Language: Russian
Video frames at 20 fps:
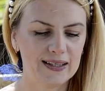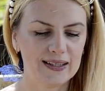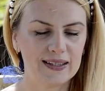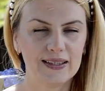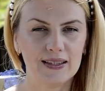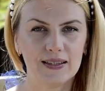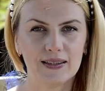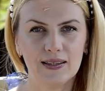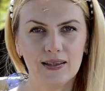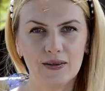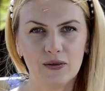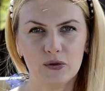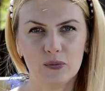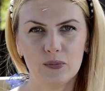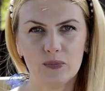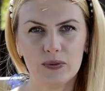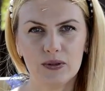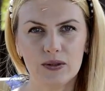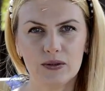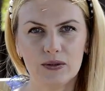И я
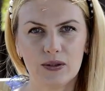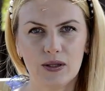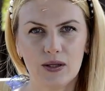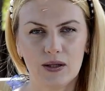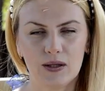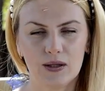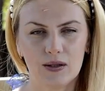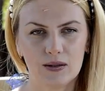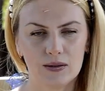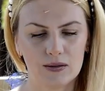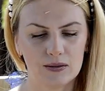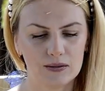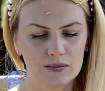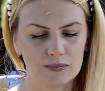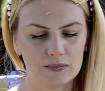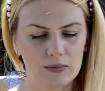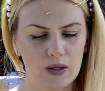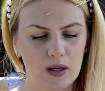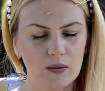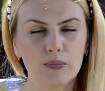
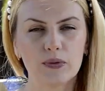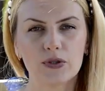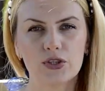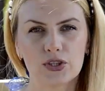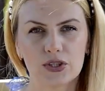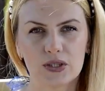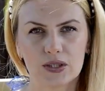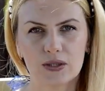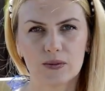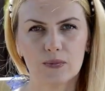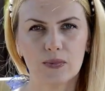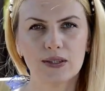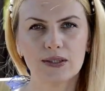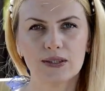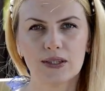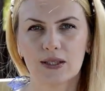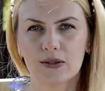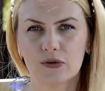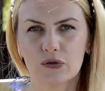купила обычные маски,